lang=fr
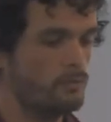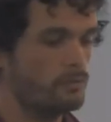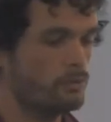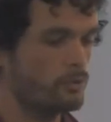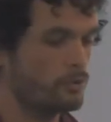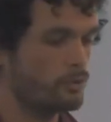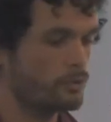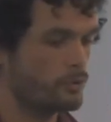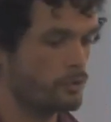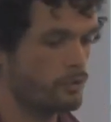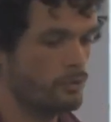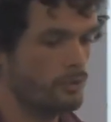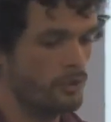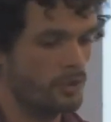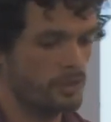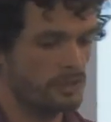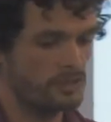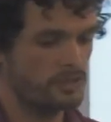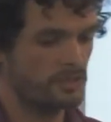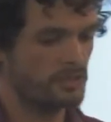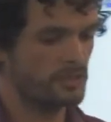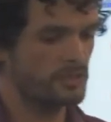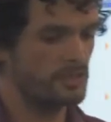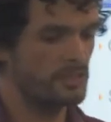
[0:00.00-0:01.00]
pour que
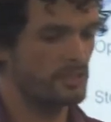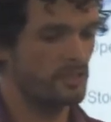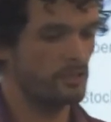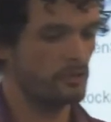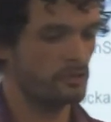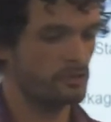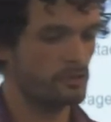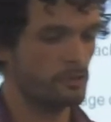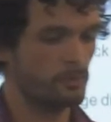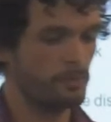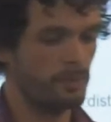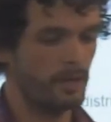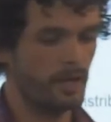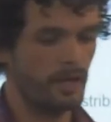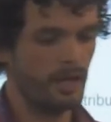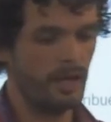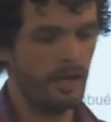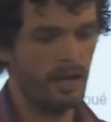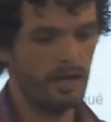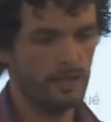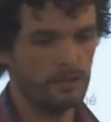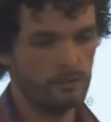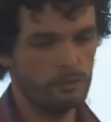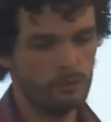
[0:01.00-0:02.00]
si je perds
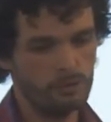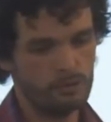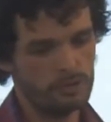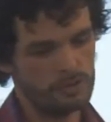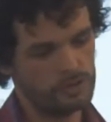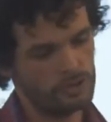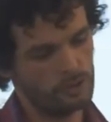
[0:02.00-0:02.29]
un nœud, j'ai